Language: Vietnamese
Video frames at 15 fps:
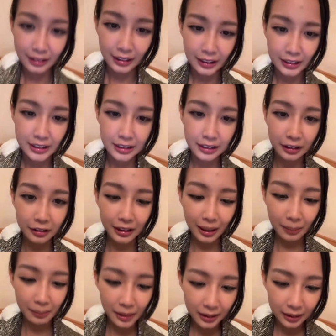đợi xíu rồi tôi
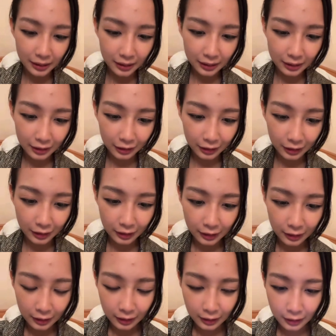tắt bớt tôi
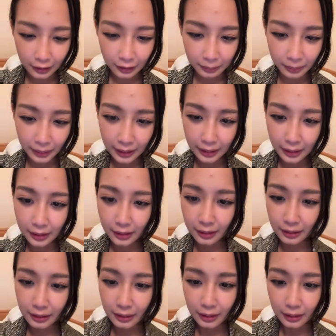tôi không biết
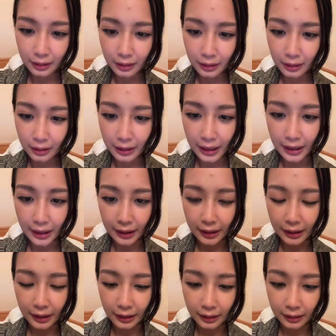đây nè
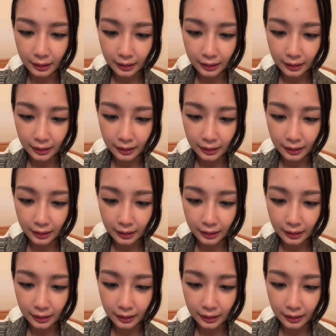đây nè